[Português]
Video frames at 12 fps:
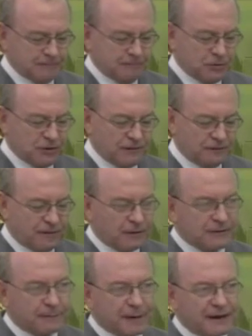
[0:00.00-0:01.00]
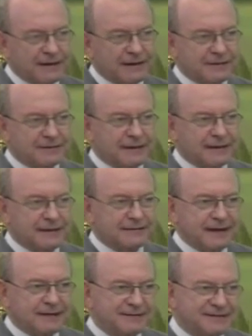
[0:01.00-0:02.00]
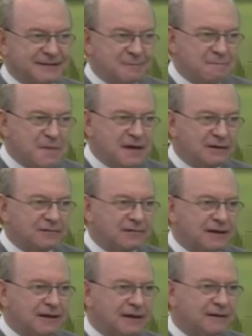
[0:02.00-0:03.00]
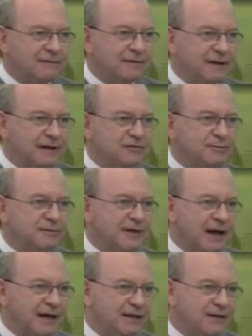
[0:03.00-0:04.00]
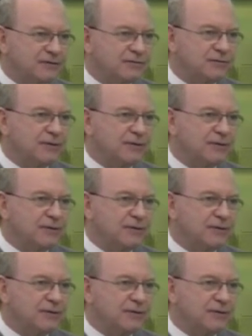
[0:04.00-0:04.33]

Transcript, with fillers: O que falta para que esse ressarcimento daquilo que é subtraído do